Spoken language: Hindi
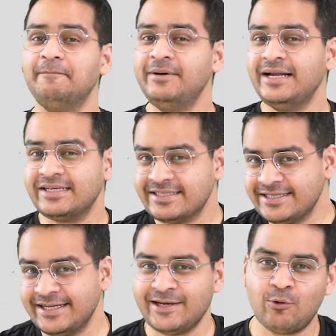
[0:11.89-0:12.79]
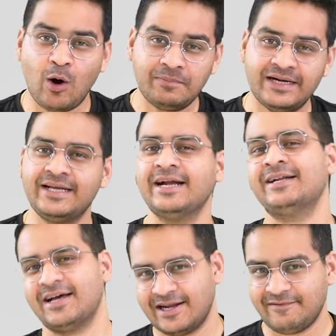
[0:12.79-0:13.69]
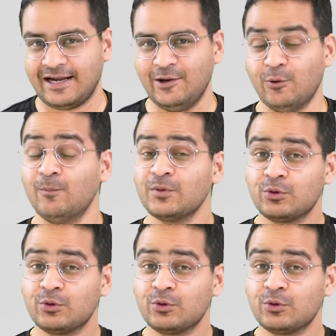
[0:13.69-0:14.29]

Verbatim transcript: बीटेक जैसी डिग्री को अब डेडिकेट करने वाले हो